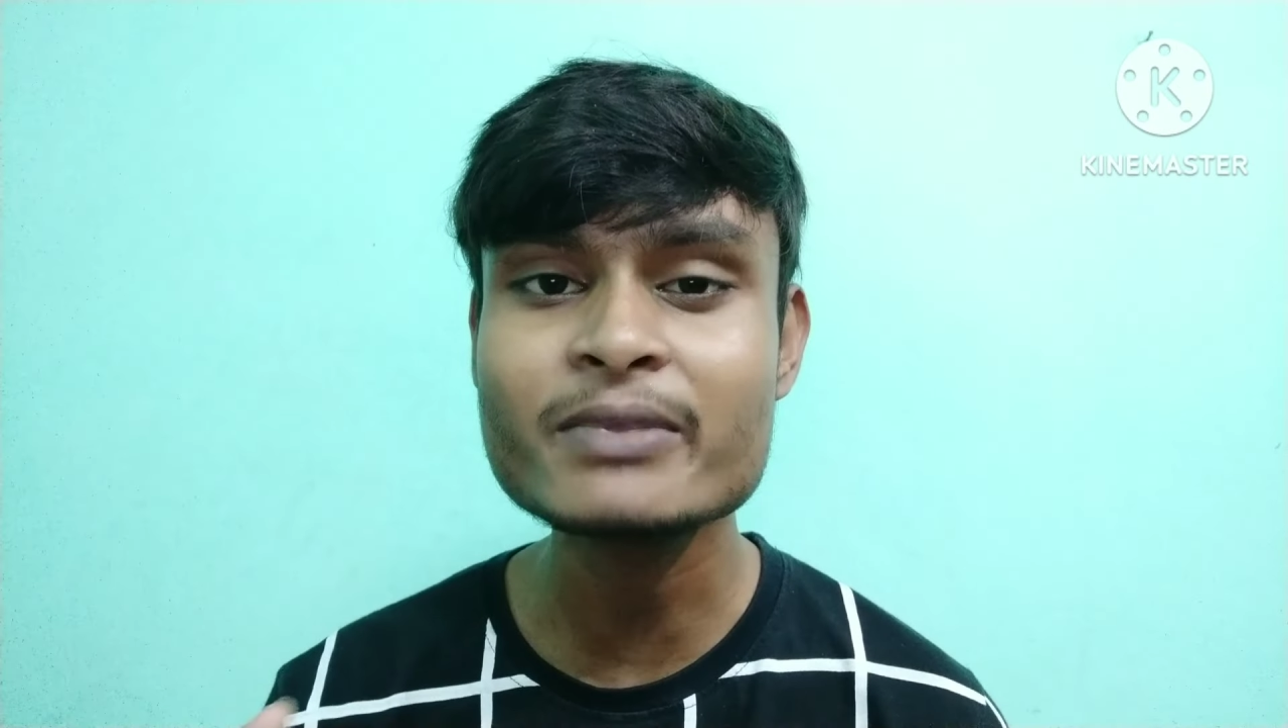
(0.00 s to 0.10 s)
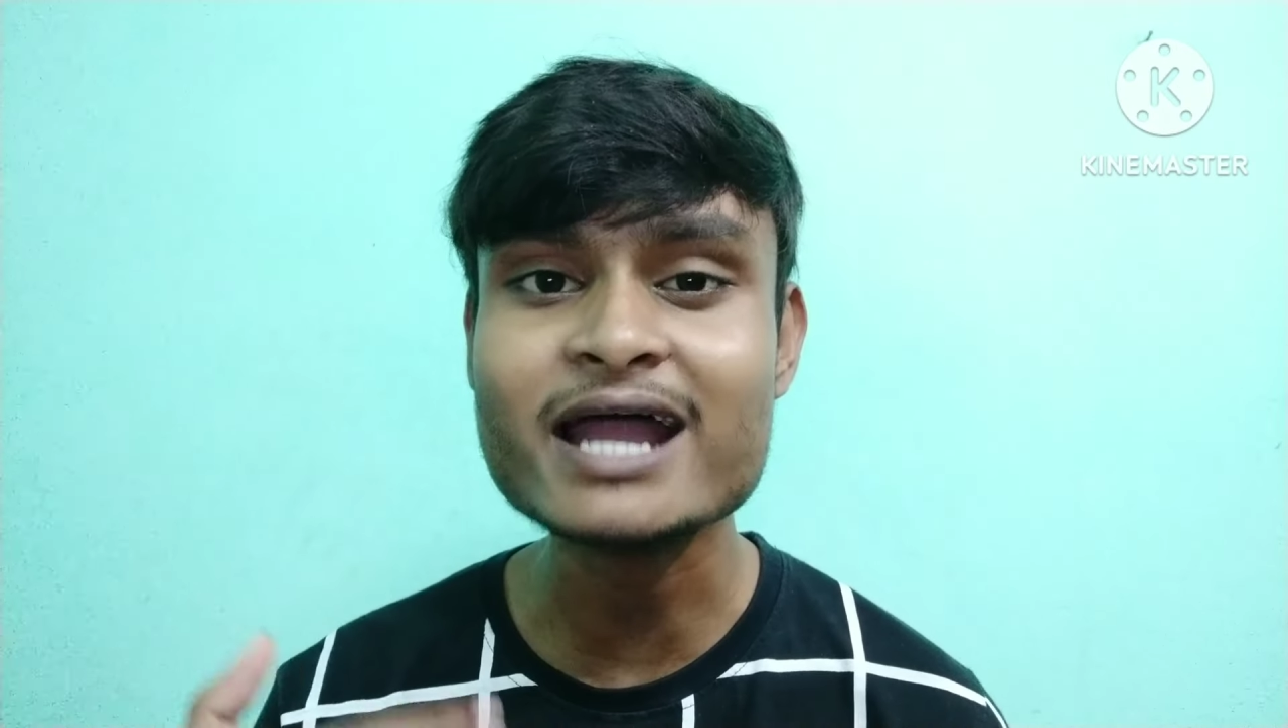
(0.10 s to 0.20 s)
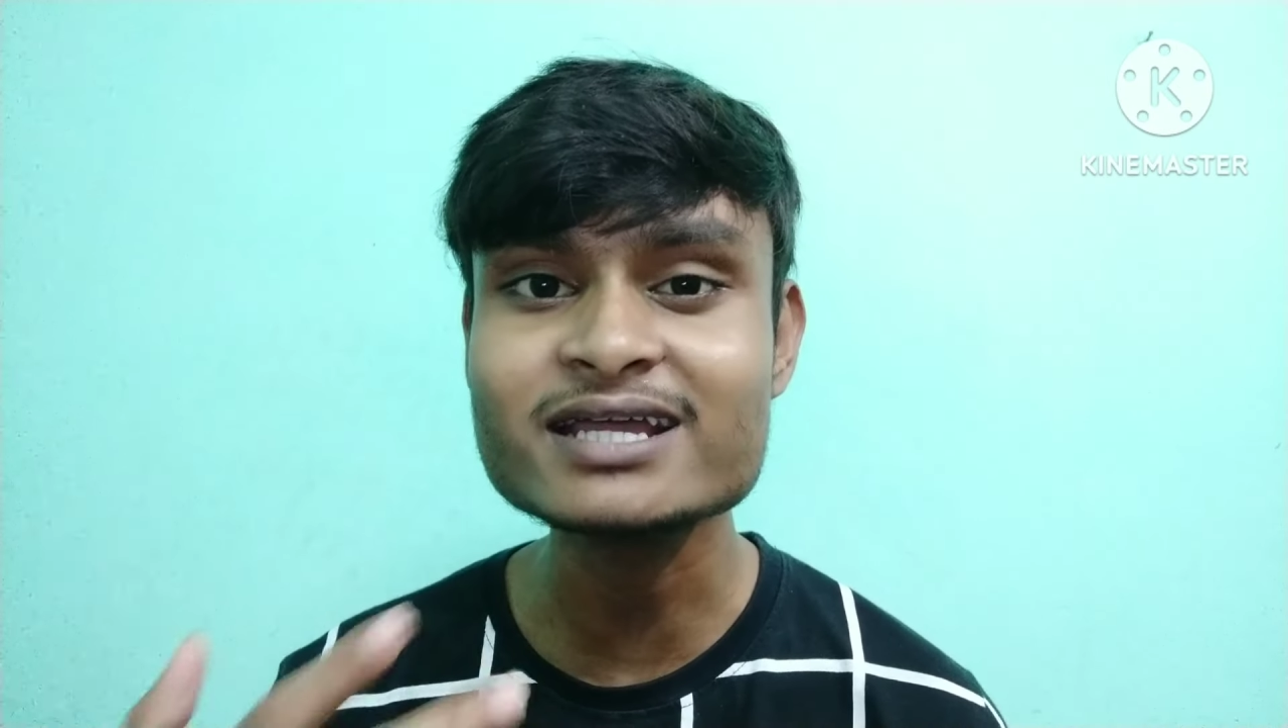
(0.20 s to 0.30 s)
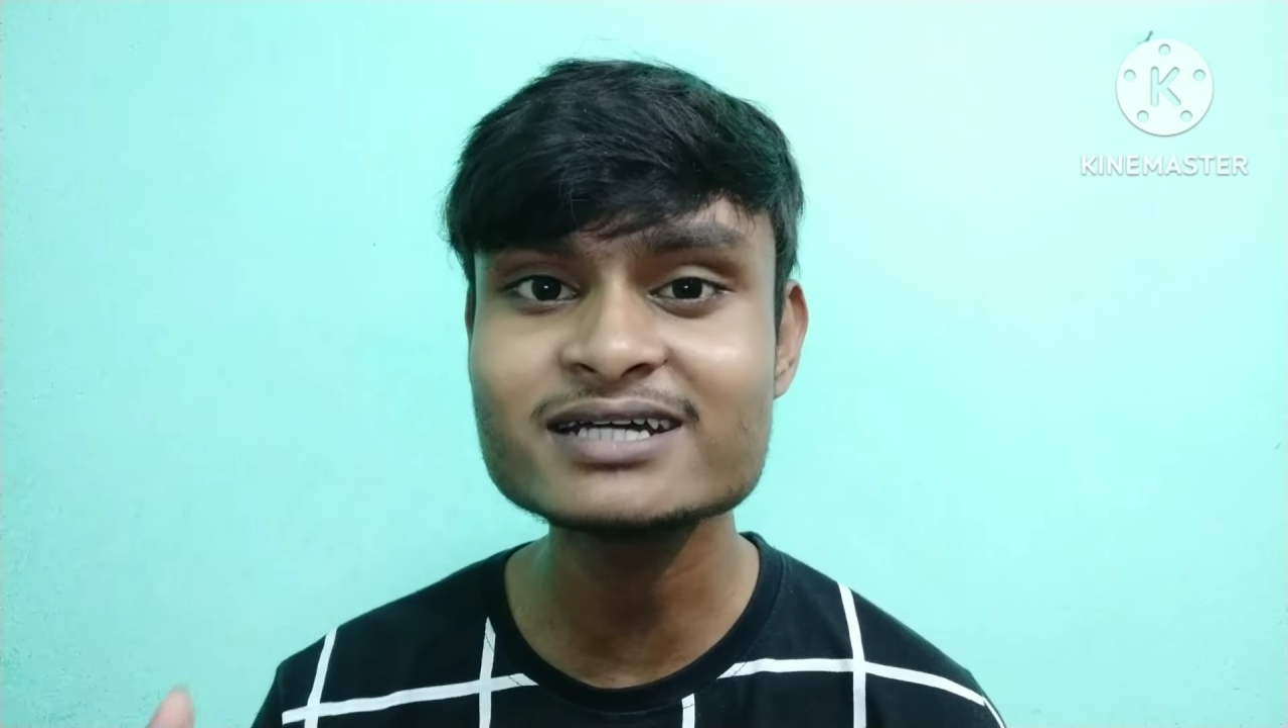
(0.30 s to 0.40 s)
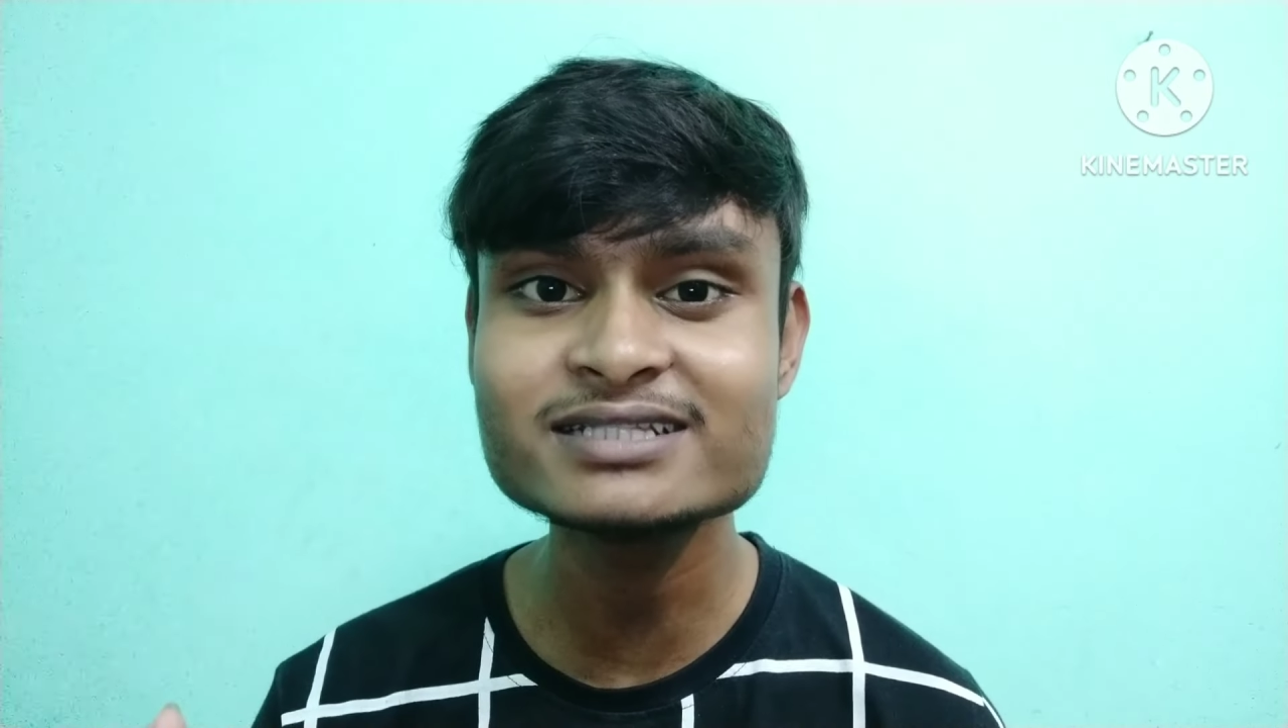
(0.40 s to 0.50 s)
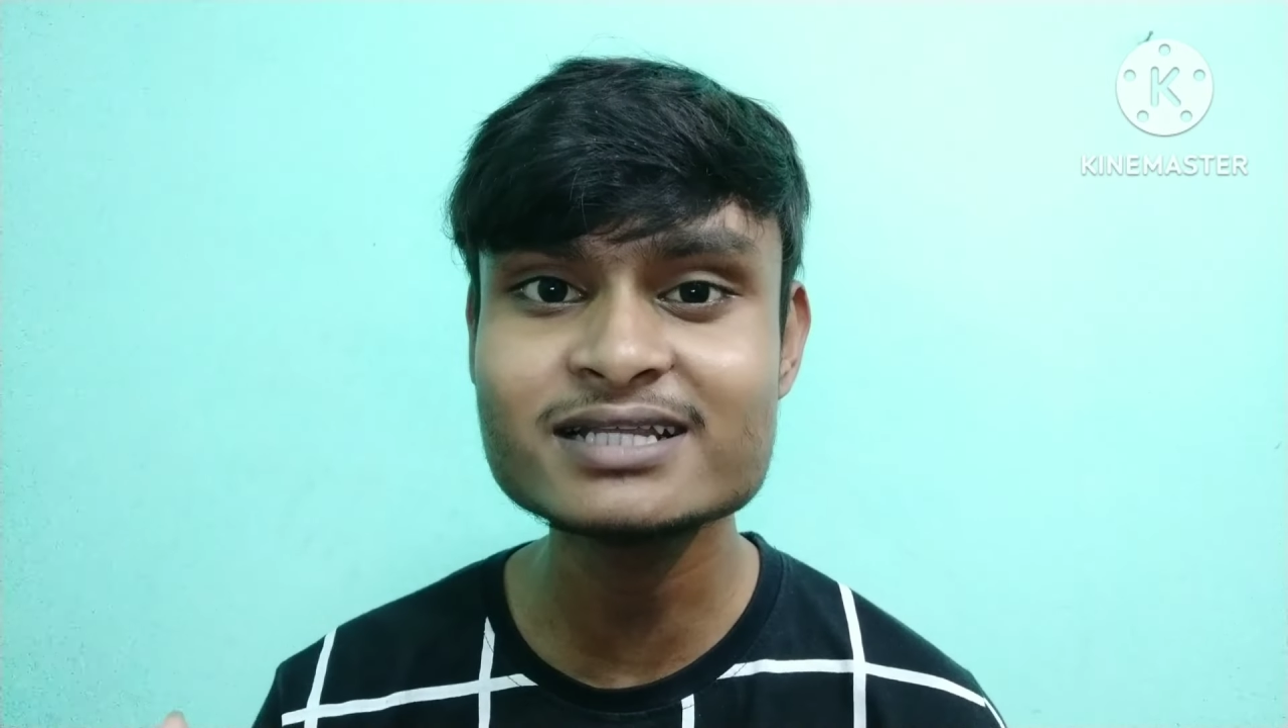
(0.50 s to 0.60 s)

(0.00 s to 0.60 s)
प्यार करने